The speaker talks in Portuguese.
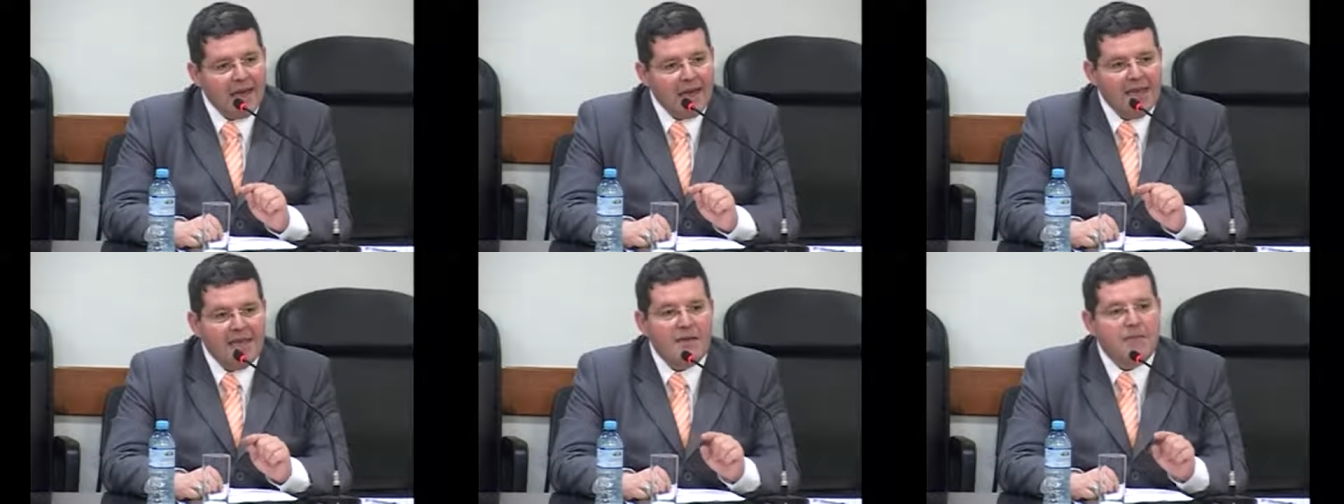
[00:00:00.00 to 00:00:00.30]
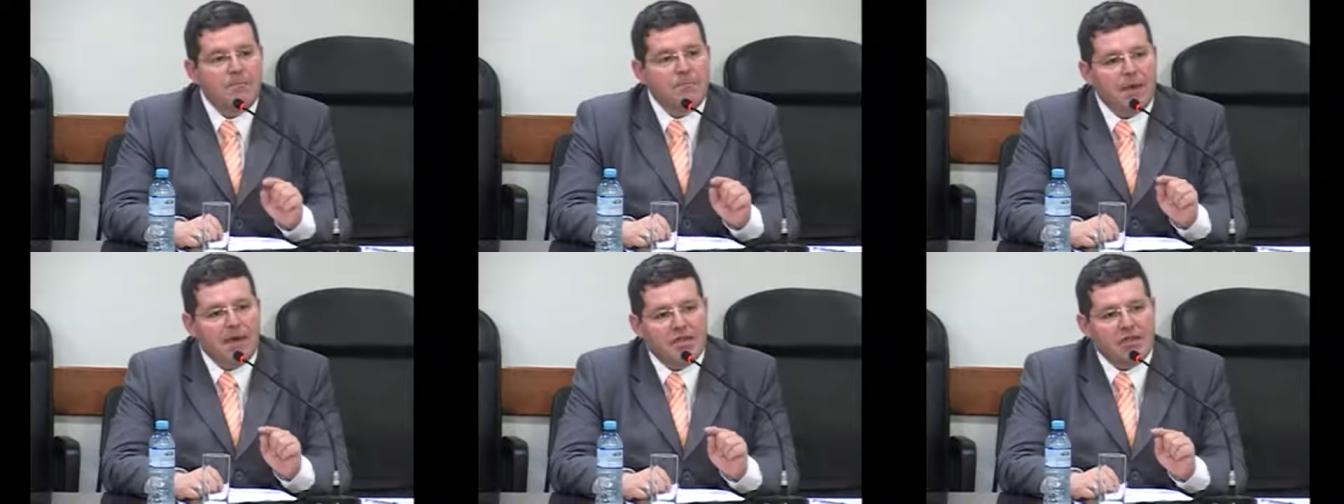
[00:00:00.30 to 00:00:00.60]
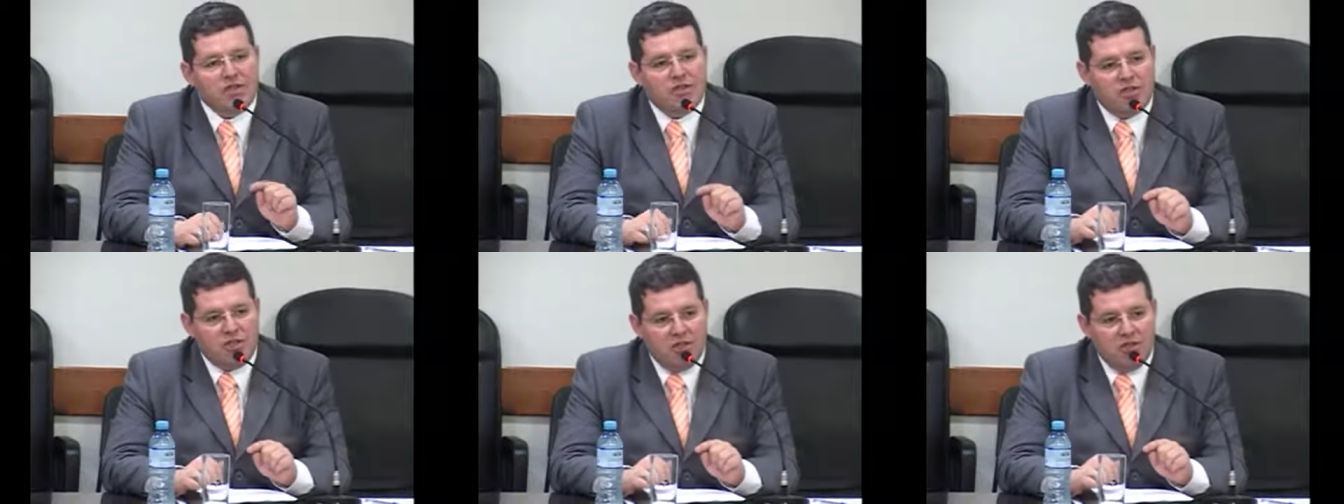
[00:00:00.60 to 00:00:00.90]

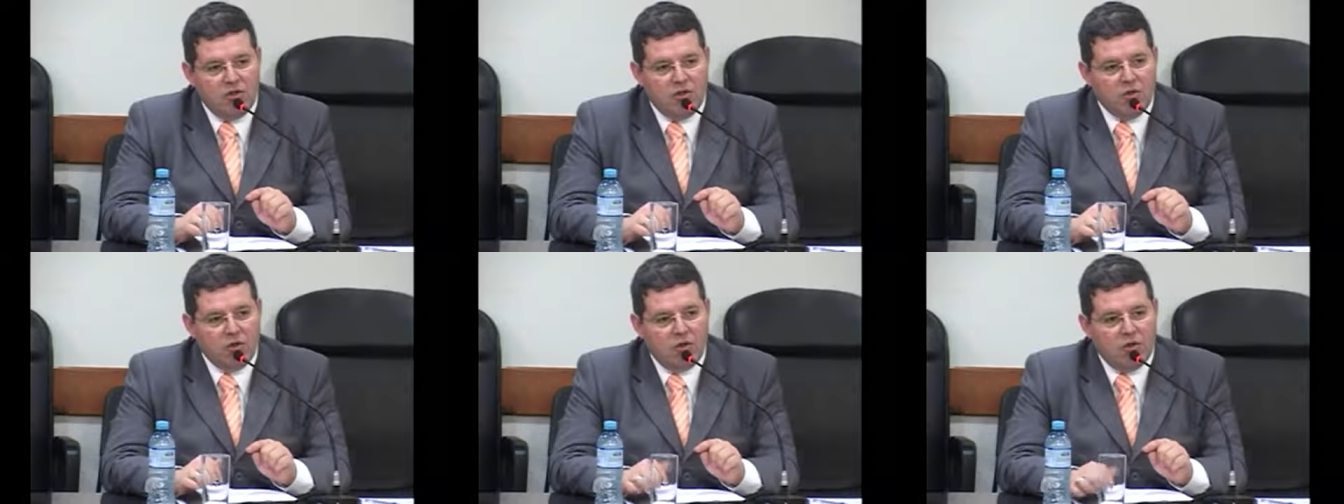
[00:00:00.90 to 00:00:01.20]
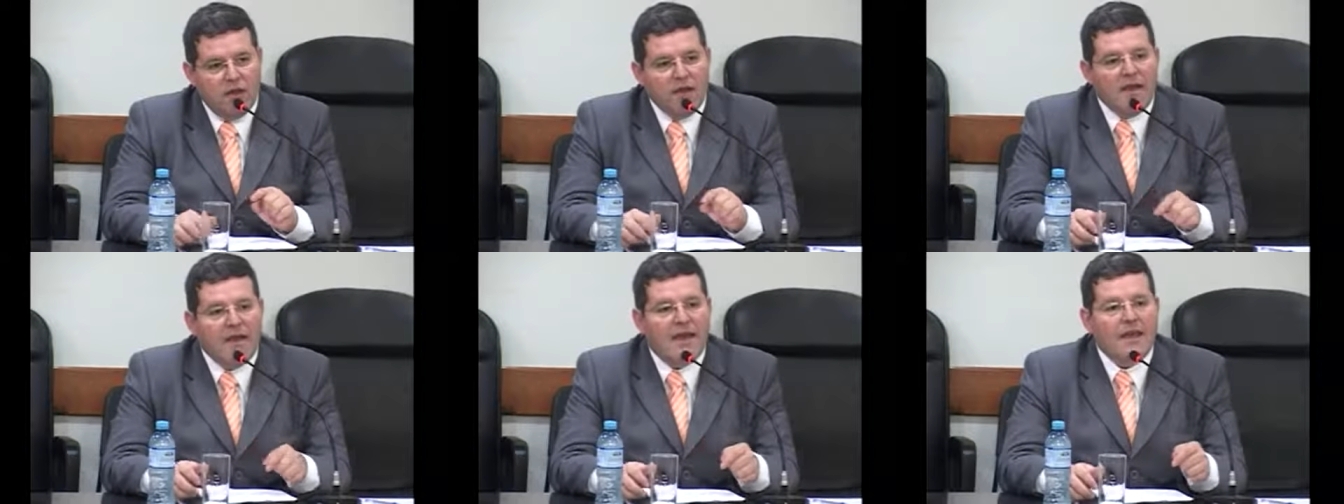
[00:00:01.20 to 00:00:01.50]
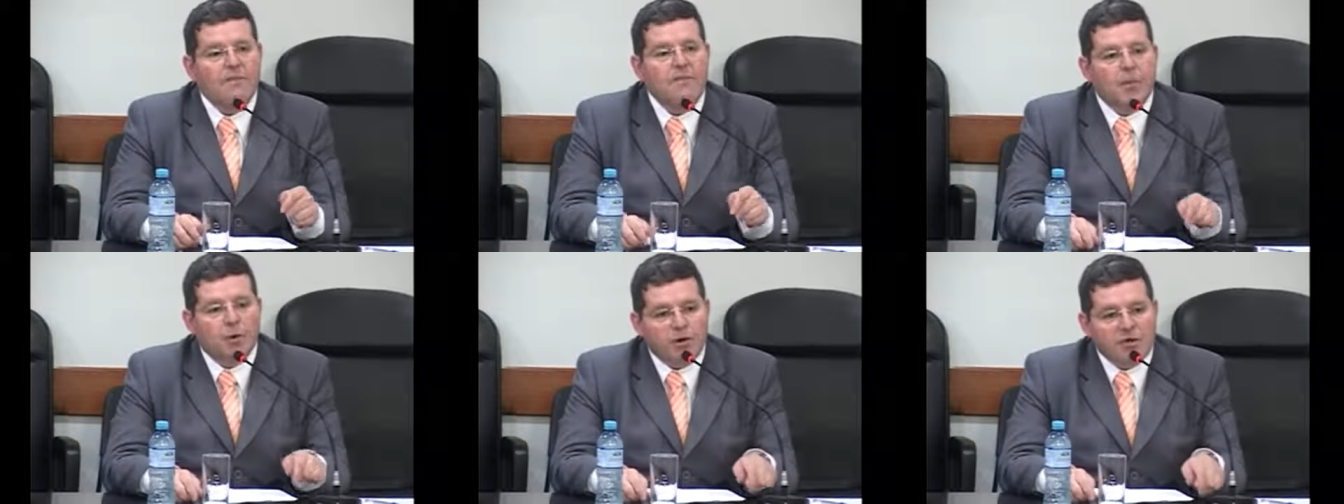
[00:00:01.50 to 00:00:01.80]
impedido
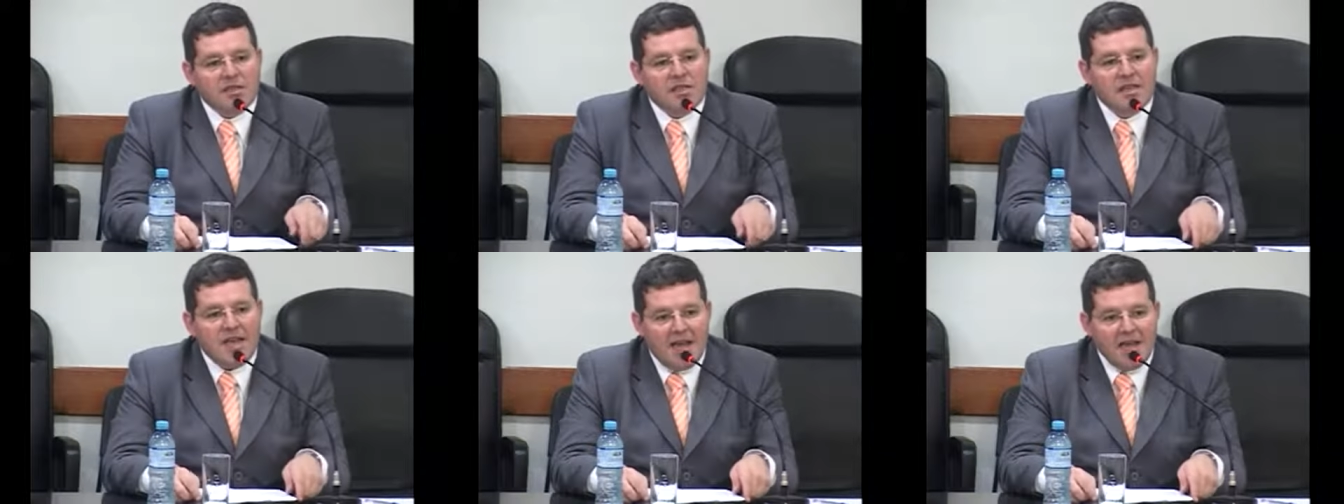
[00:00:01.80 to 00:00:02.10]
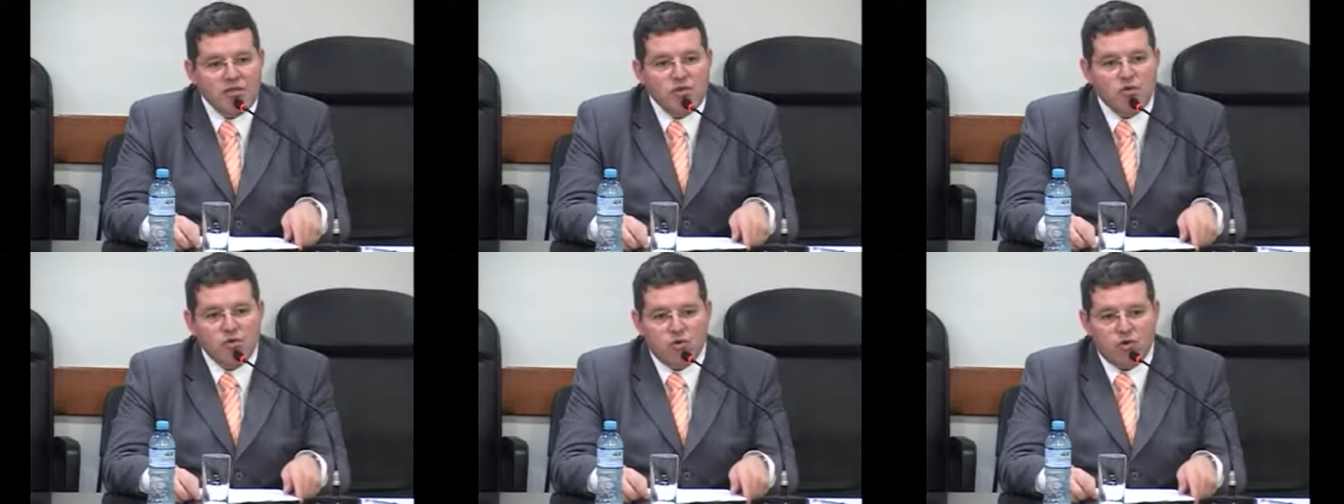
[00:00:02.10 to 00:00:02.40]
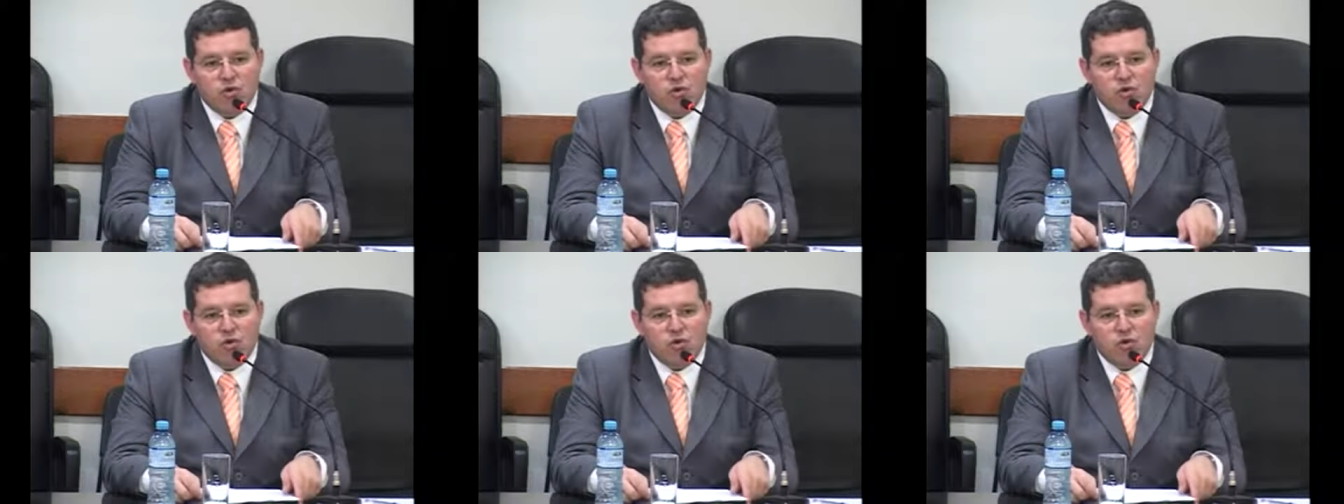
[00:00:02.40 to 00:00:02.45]
em processos